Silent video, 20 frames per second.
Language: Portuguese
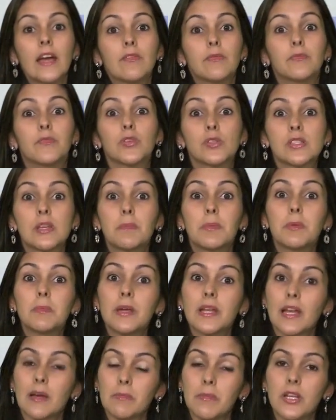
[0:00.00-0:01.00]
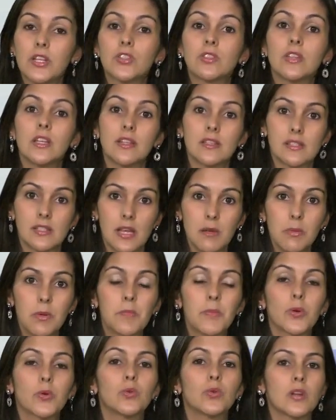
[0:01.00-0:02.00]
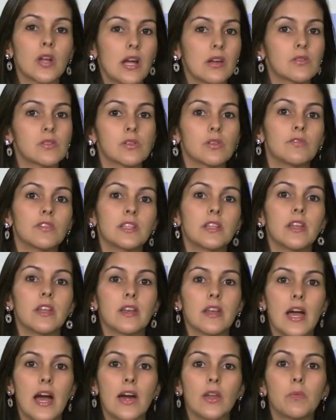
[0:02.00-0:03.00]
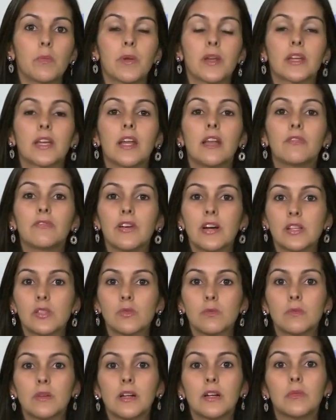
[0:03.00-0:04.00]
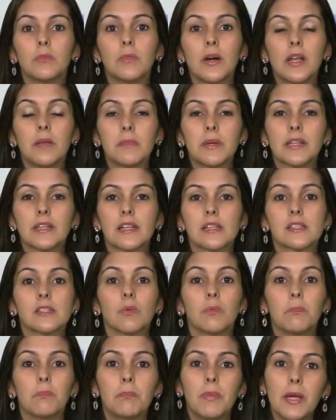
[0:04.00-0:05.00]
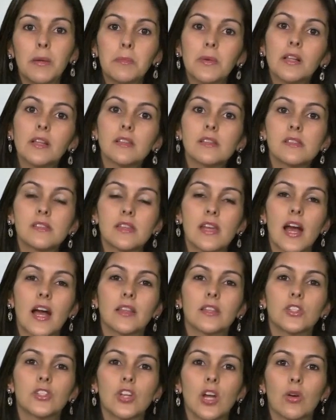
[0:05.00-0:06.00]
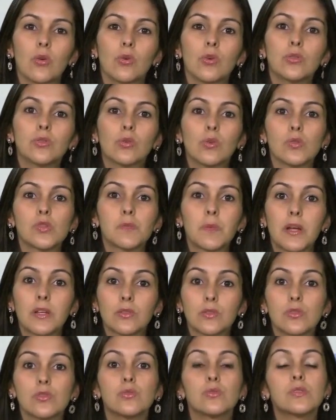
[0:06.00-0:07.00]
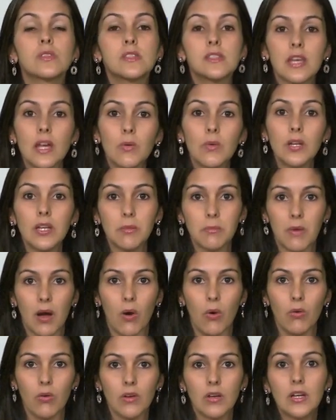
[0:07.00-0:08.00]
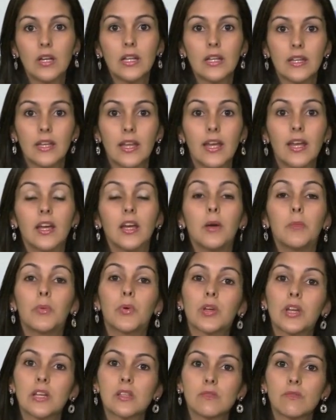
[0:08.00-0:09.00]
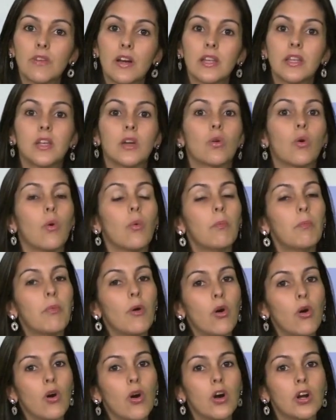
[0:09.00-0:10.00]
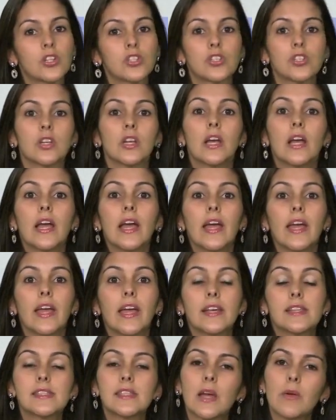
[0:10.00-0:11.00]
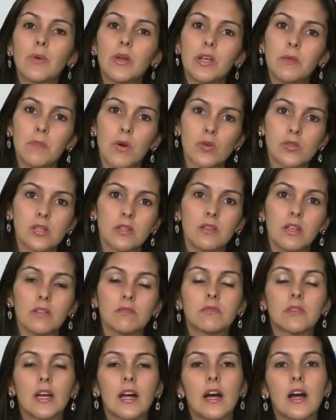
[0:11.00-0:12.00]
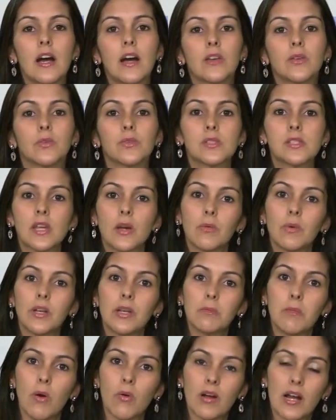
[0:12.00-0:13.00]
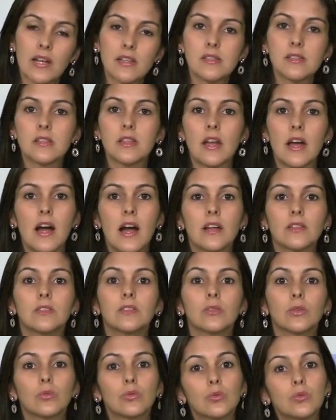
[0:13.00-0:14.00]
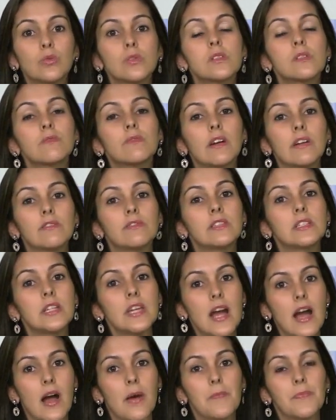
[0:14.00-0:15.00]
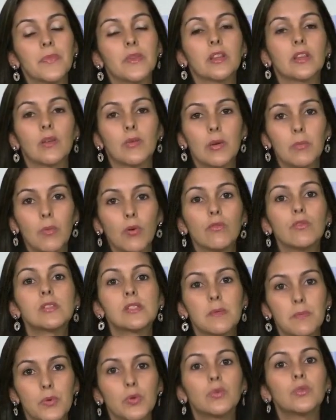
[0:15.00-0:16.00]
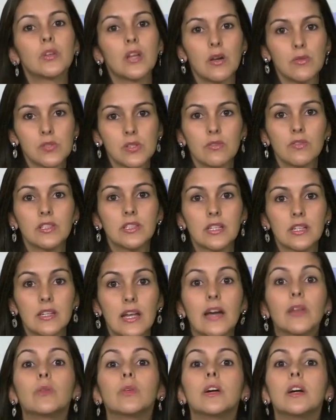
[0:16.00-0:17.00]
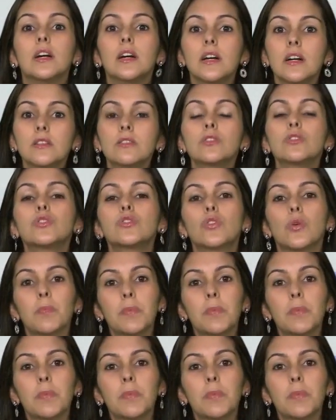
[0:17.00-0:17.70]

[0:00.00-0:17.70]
Você, primeiramente, tem que sempre procurar o seu veterinário para que ele faça uma, uma alimentação bem balanceada de acordo com os padrões do seu animal, né? Porque isso varia com o porte, é, se é um animal sedentário, se é um animal castrado, então tudo isso vai variar. Então é bom você procurar o seu veterinário antes de